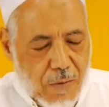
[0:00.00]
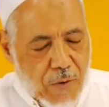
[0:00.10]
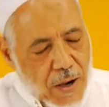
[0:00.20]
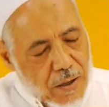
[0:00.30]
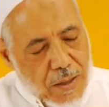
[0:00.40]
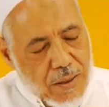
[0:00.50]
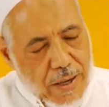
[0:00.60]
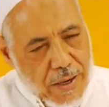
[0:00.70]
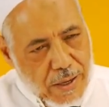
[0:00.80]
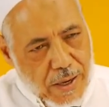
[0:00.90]
الفقرة
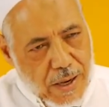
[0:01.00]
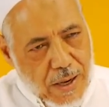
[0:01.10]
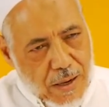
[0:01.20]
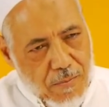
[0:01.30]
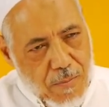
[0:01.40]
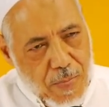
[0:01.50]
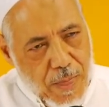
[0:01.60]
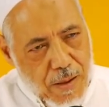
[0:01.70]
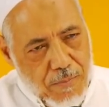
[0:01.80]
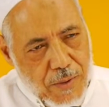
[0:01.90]
الثانية
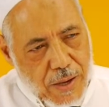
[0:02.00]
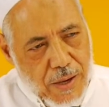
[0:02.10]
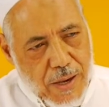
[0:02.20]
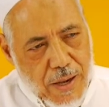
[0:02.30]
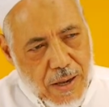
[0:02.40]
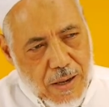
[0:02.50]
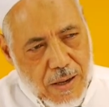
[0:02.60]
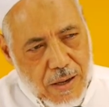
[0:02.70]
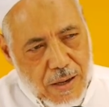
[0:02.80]
هي